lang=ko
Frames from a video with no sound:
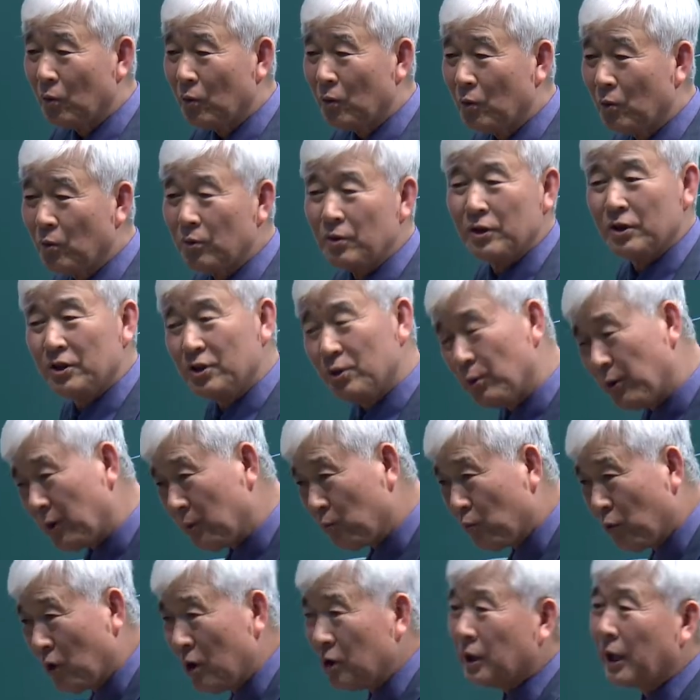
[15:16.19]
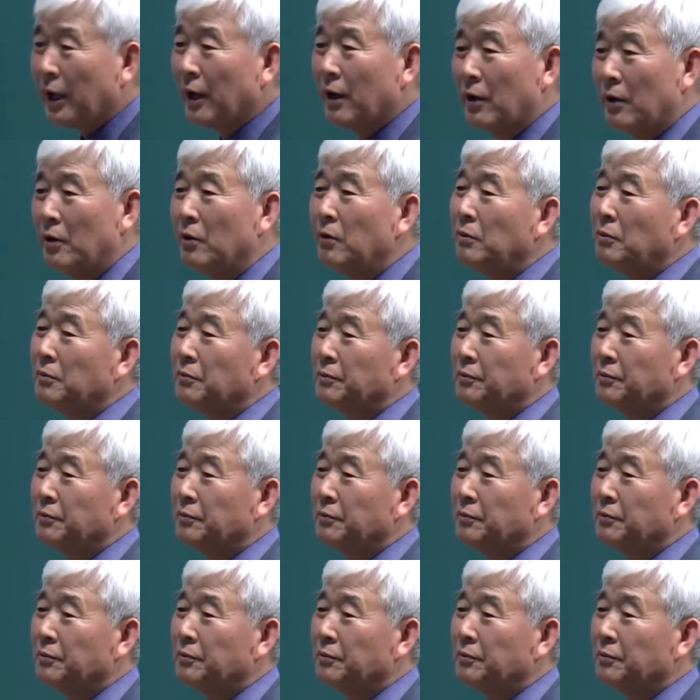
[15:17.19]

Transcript: 우리는 이 중에 뭘 택해요?